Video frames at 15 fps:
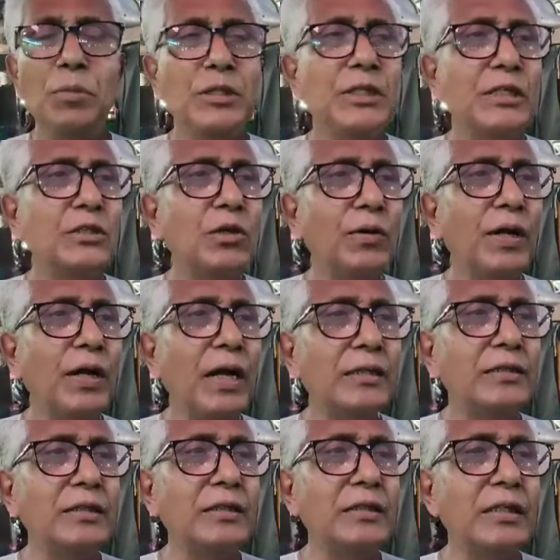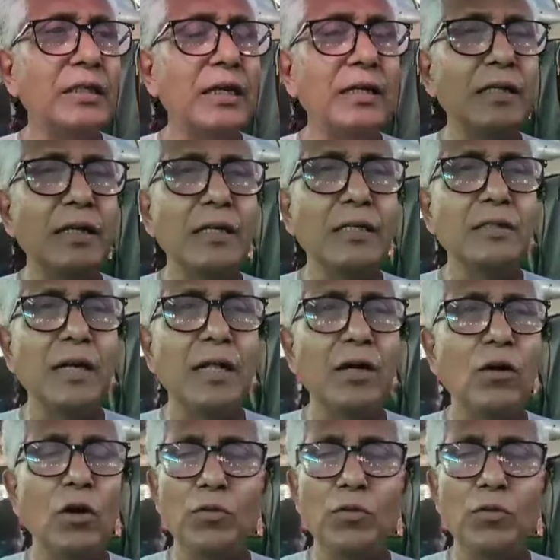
বিশেষ করে রাজনীতিকে নিয়ে যারা